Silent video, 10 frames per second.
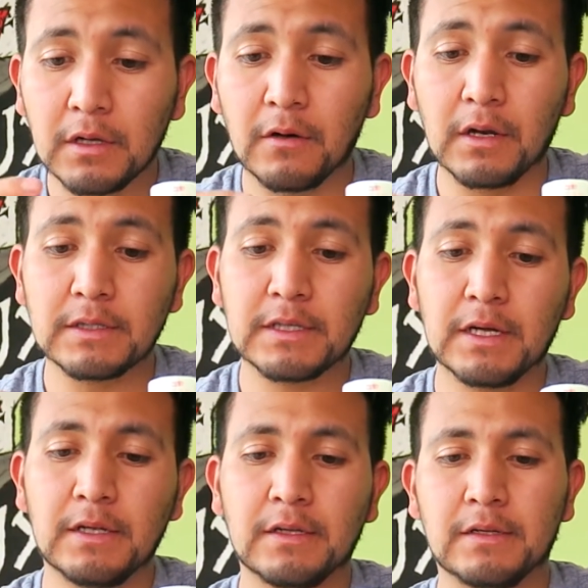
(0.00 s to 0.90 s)
Híjole,
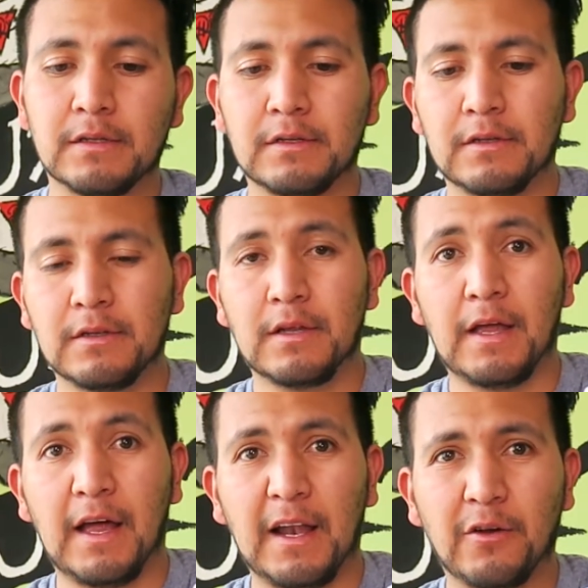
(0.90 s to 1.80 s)
está
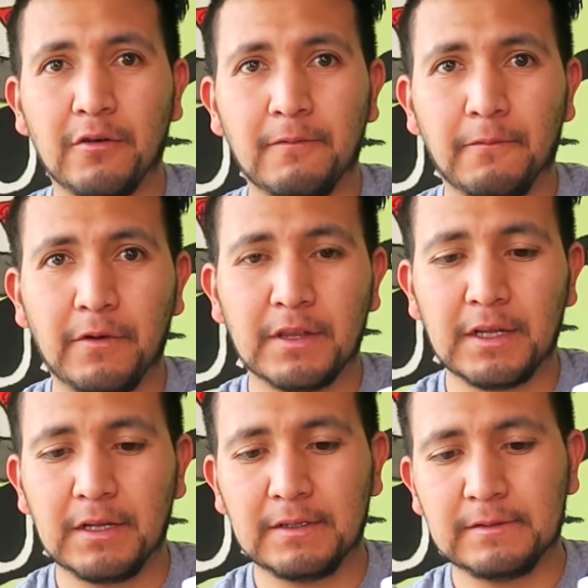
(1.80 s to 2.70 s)
algo fuerte.